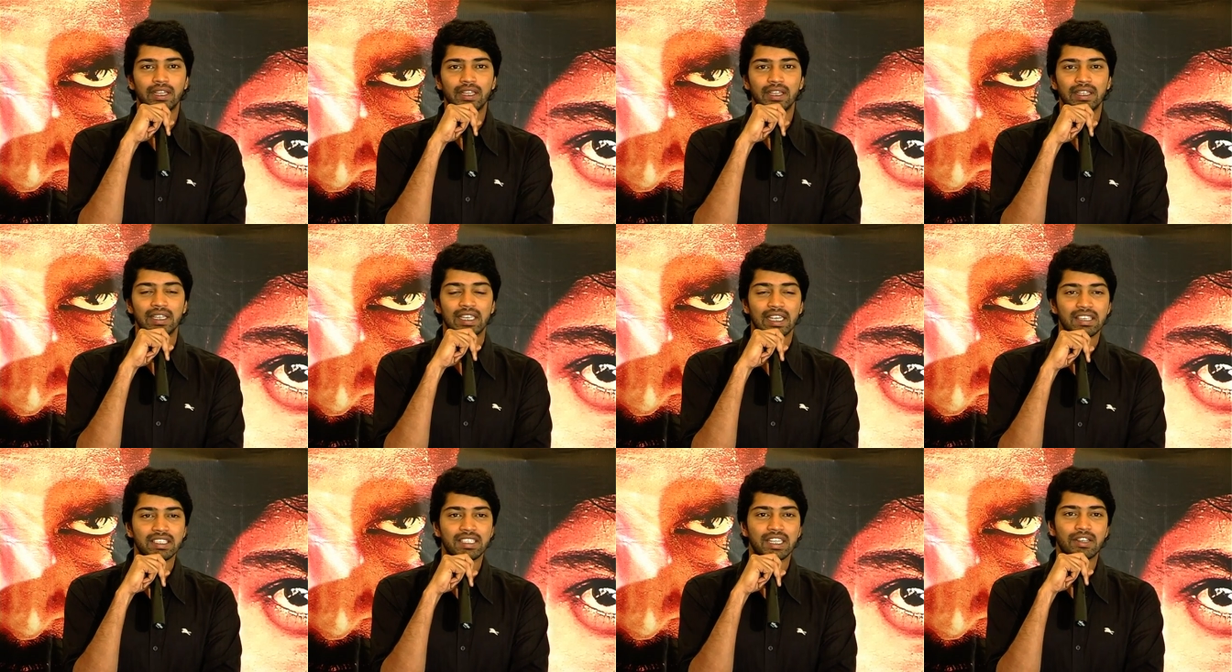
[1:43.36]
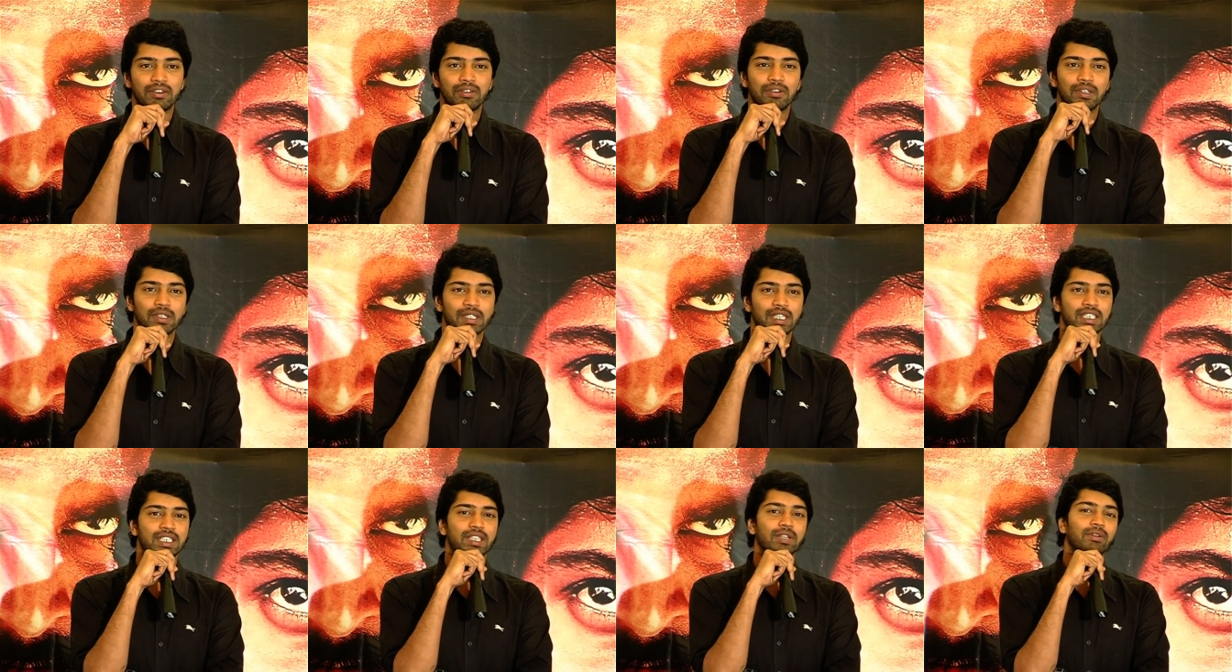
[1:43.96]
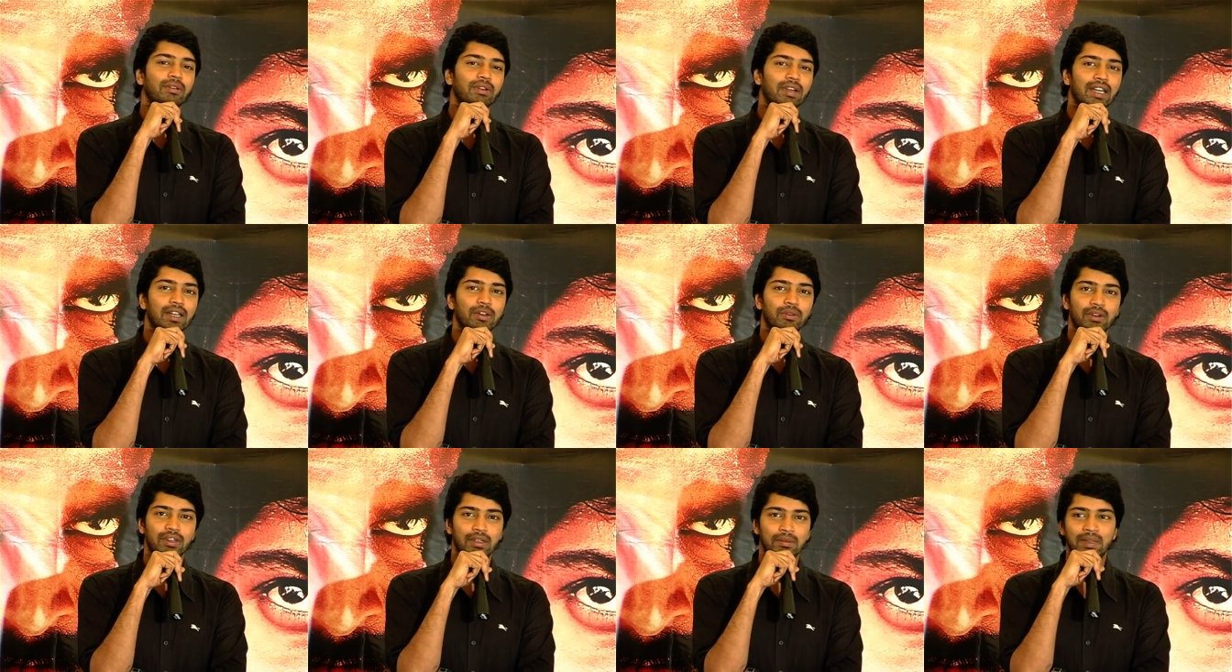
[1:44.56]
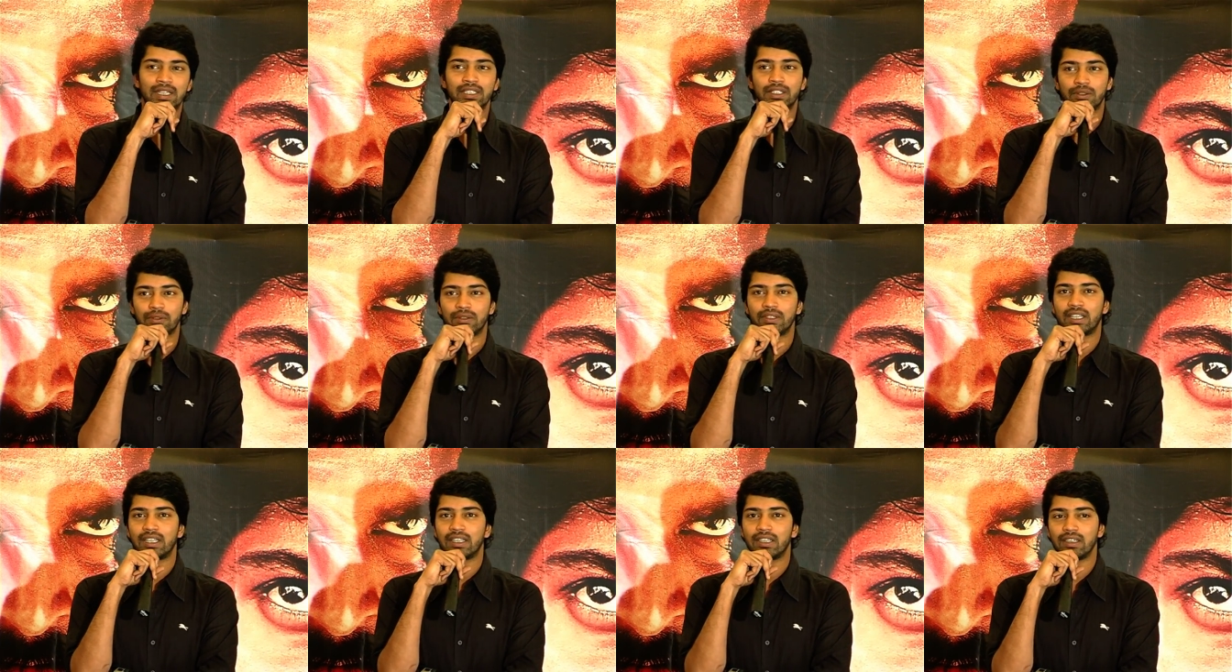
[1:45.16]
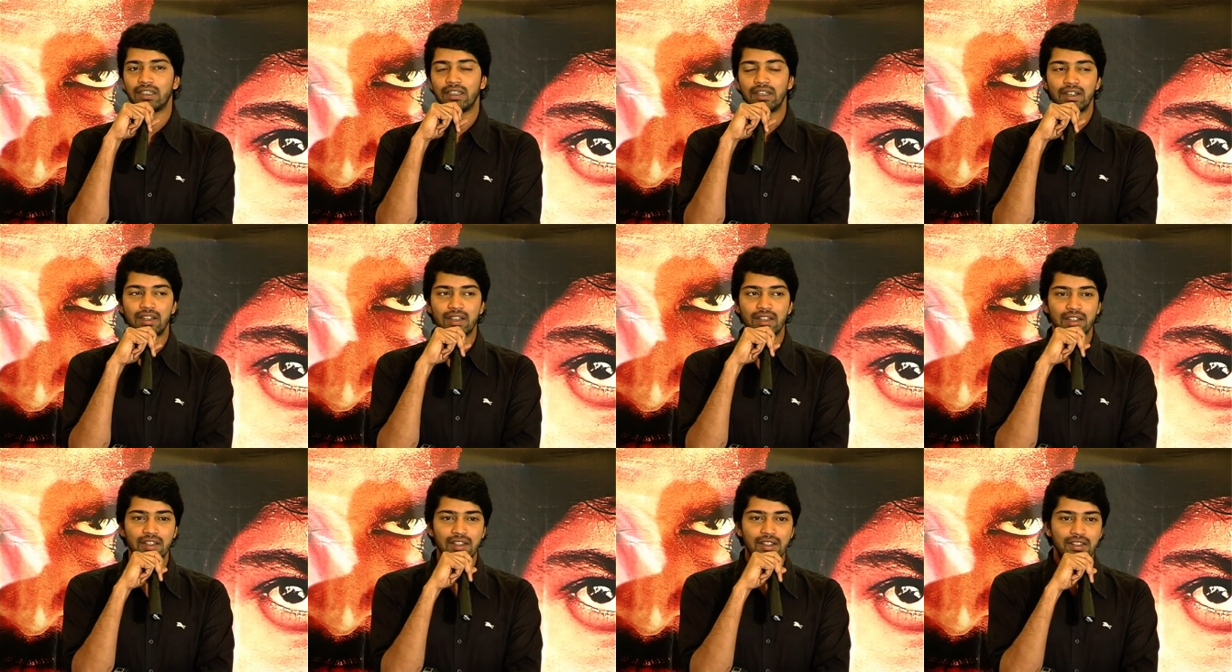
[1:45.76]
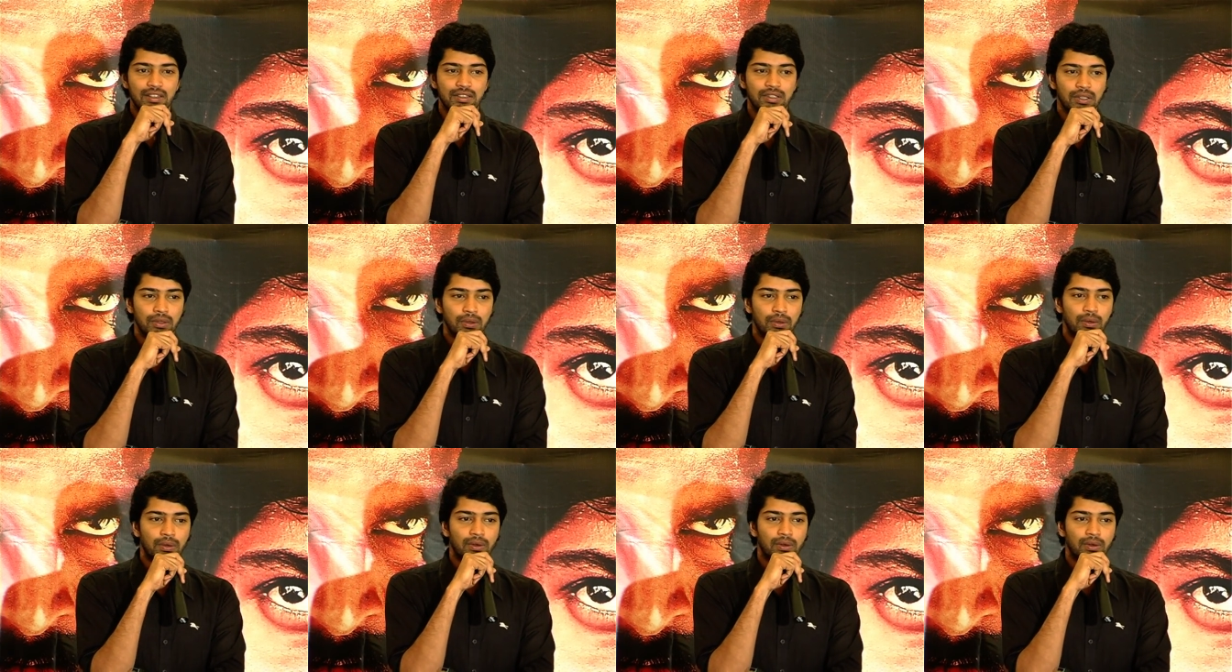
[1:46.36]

కదా ఏం చేయకుండా వచ్చేసాం అని ఒకటి మాత్రం ఉందండి సో